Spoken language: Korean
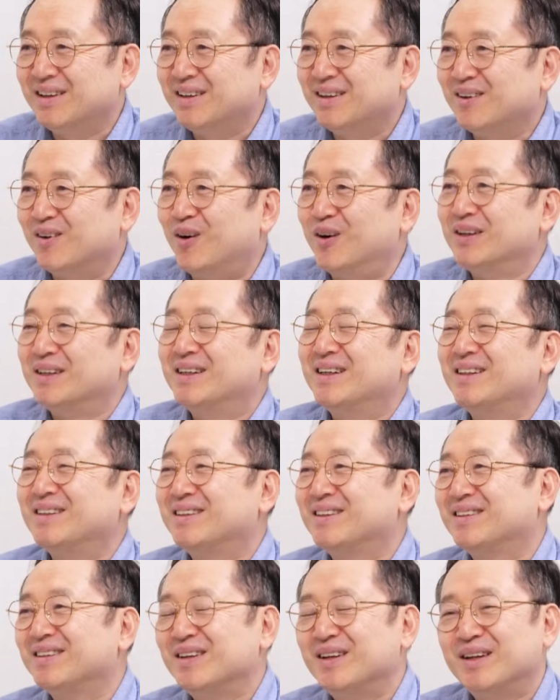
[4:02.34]
거기가
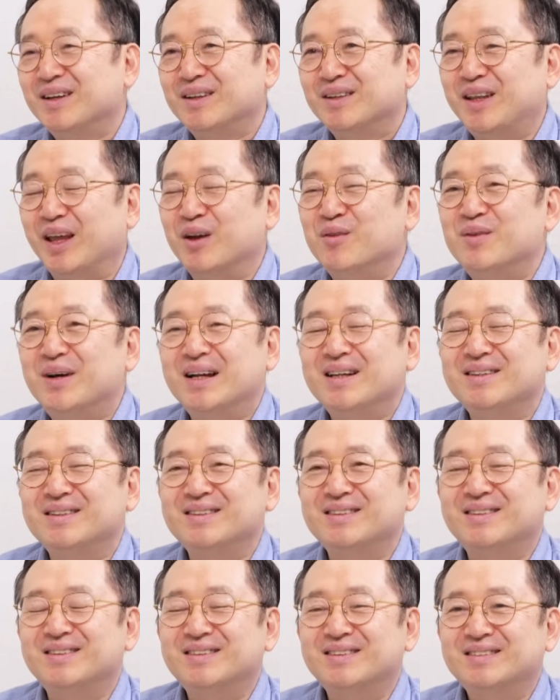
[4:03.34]

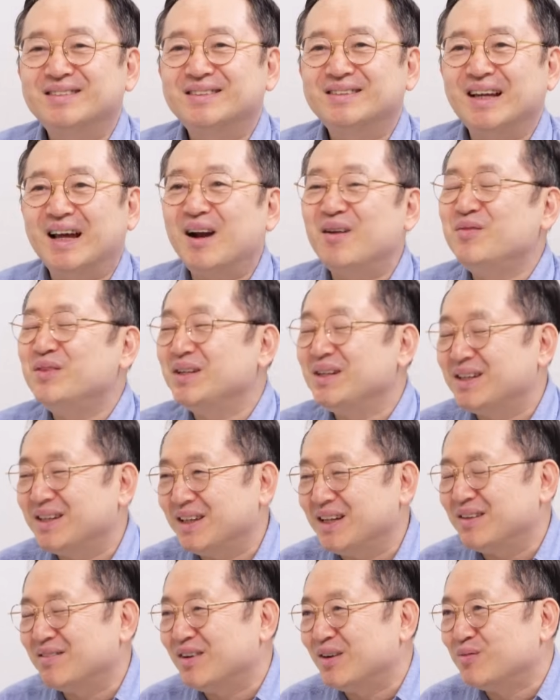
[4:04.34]
대만
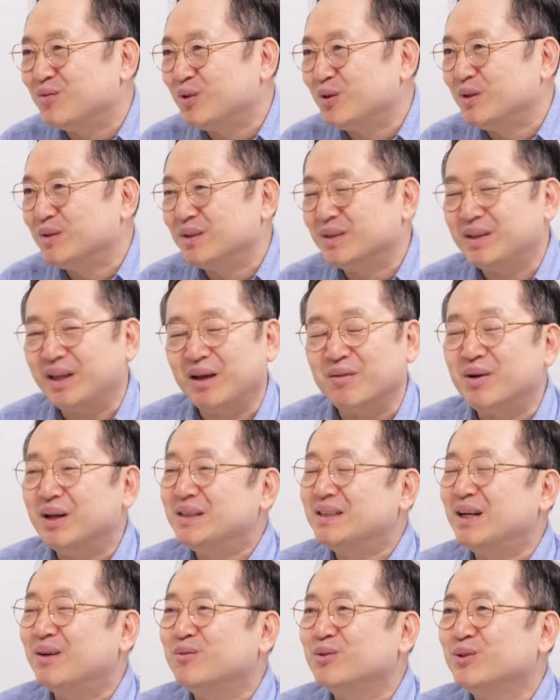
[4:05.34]
사람들끼리만 모여서
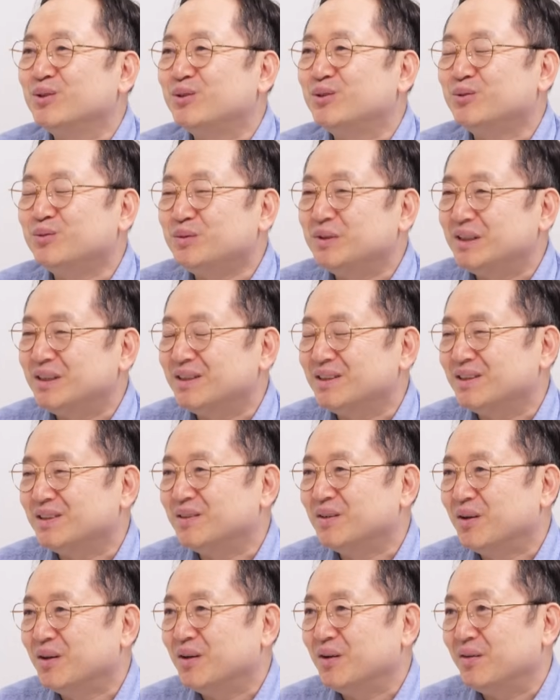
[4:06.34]
대만 자본으로 움직이는
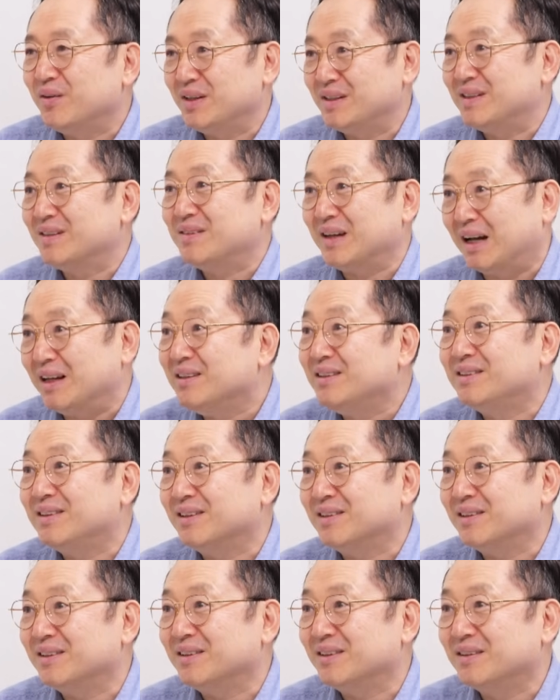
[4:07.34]
회사도
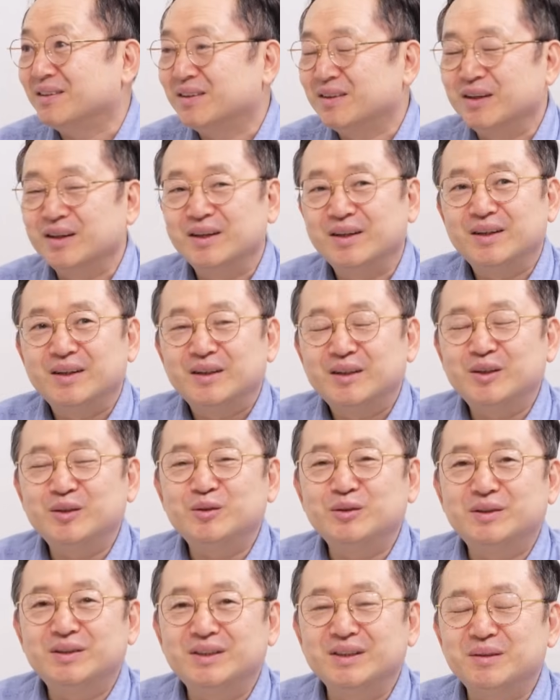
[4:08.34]
아니잖아요.
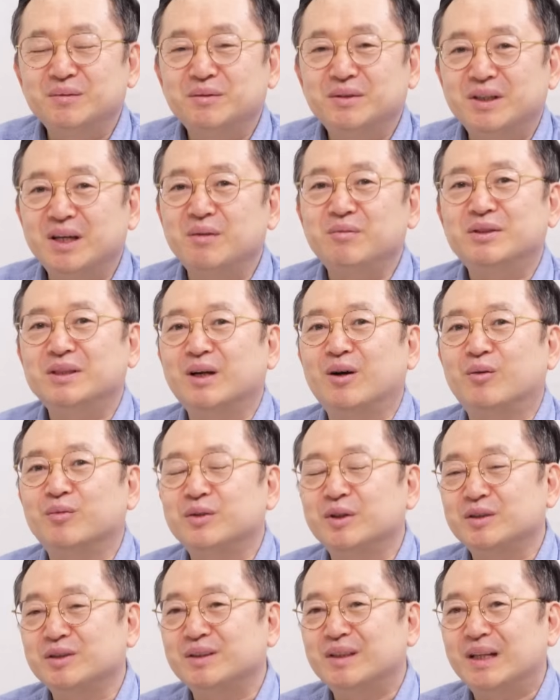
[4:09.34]
그리고 지금 TMC가
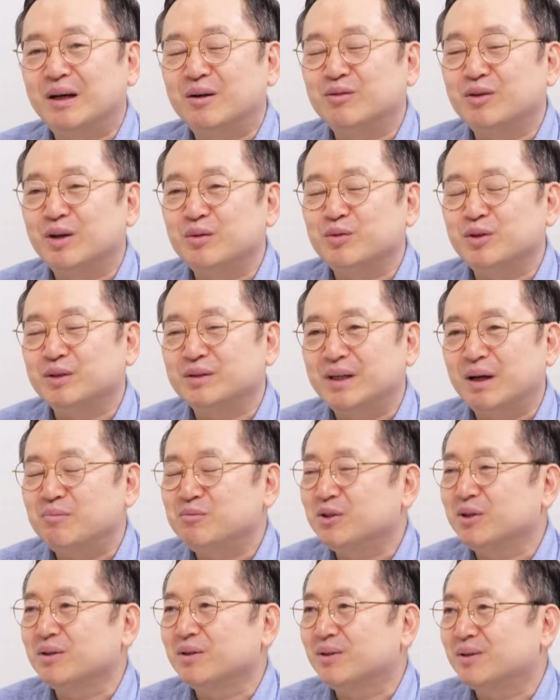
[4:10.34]
없어진다고 하면
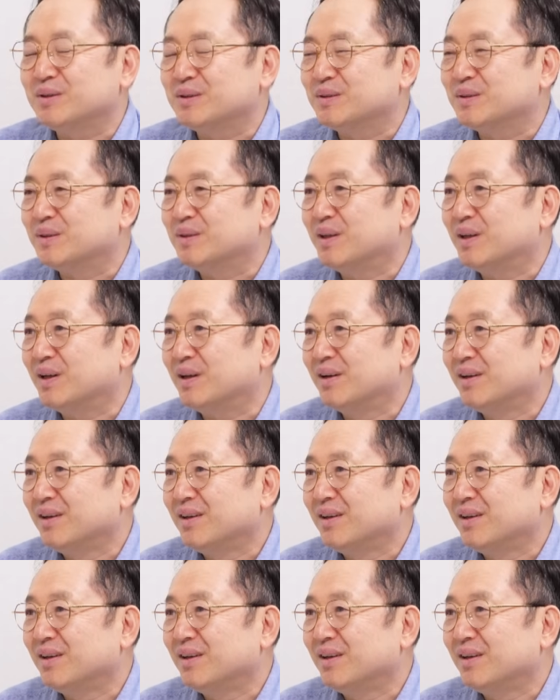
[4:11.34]
삼성이 커지거나